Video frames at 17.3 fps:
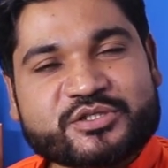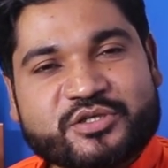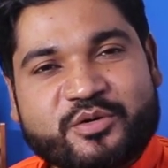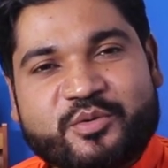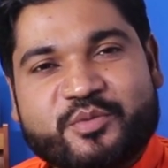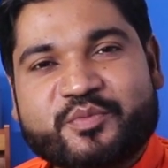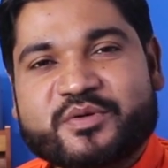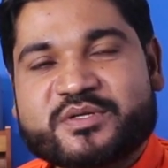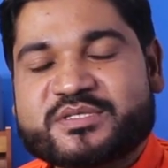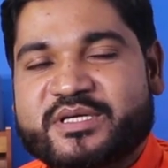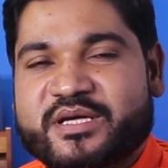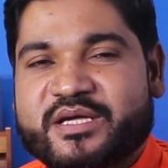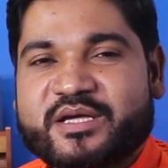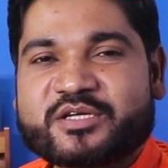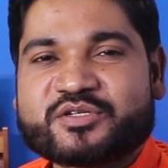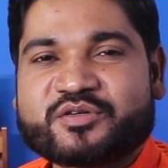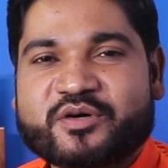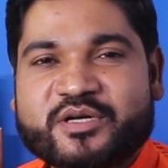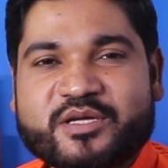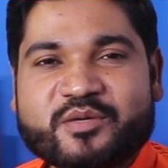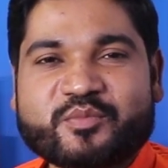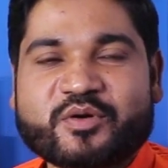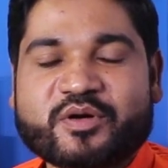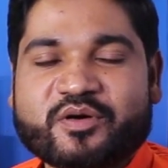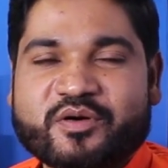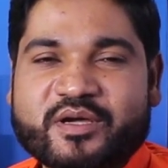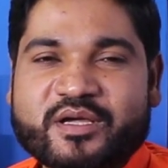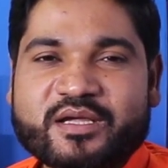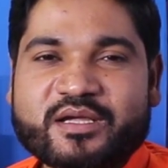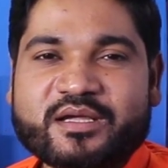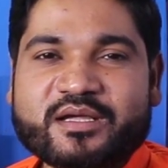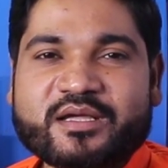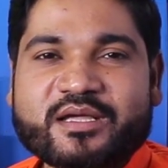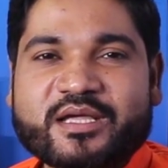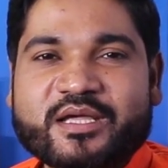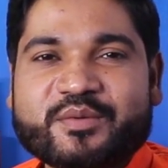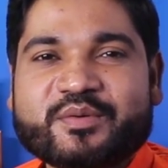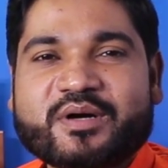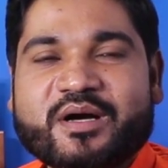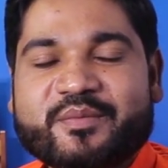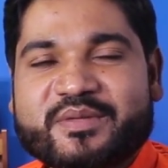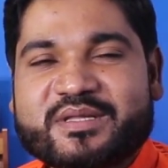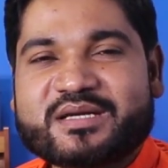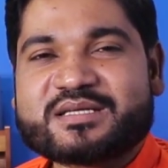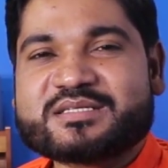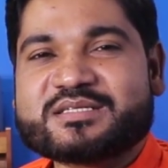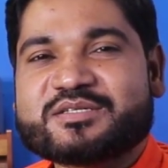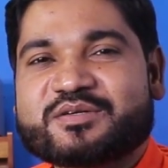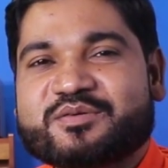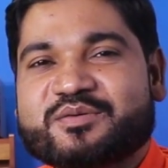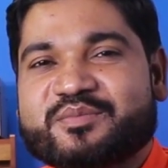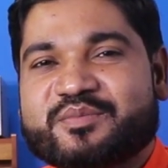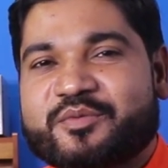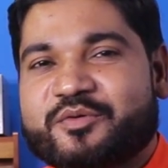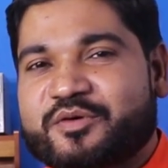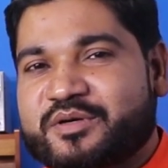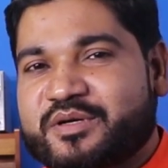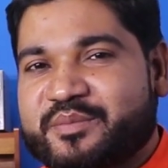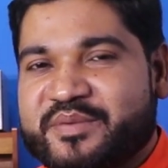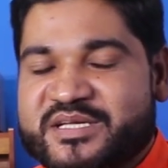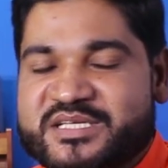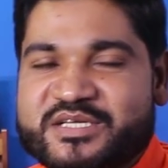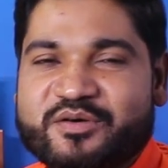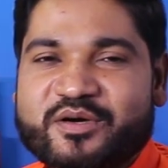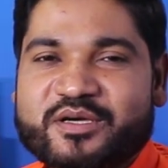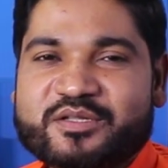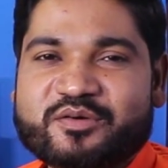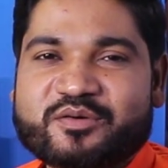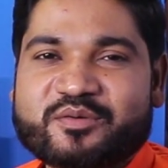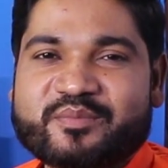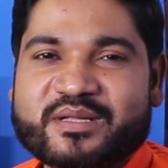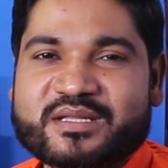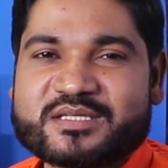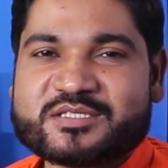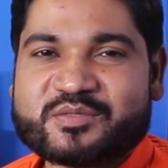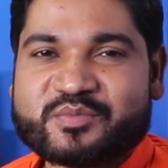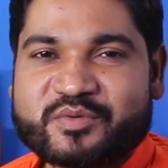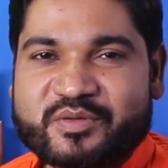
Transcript: সমপর্যায়ে সঠিক মনে হয় এবং আমাদের কাছে যখন ভোল্ট বেশি হয় তখন বাতাসের